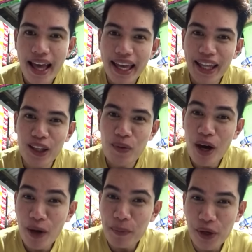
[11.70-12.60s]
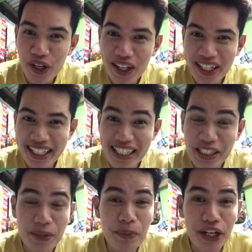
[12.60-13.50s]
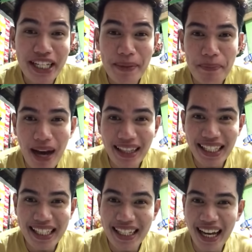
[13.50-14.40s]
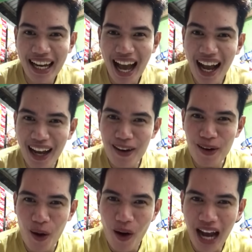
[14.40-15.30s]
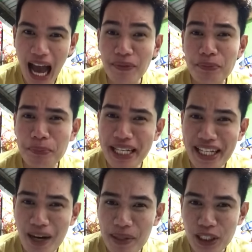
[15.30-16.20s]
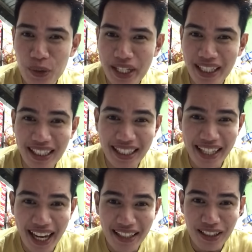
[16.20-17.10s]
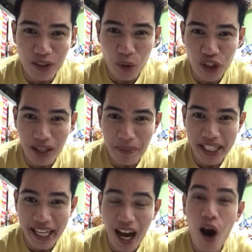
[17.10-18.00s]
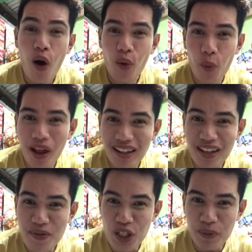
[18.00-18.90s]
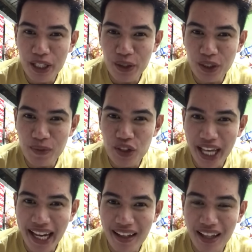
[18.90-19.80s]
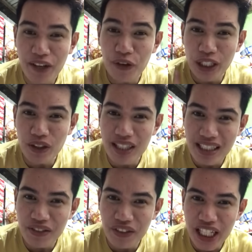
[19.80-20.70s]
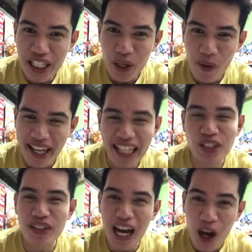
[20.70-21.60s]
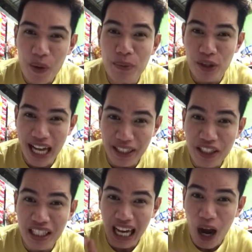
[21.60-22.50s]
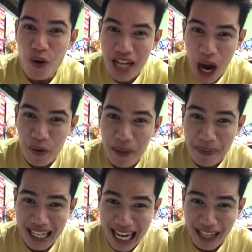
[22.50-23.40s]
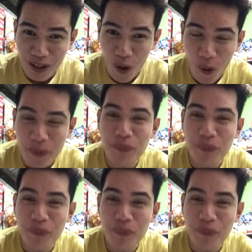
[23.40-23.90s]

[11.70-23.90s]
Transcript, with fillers: Hello mga ka-burn! This is Bernie Bati ng nakakaloka at pinakamasuhit na tindera sa social media. Welcome to my YouTube channel and for today's video, ayan, so gagawin po natin sa kauna-unang pagkakataon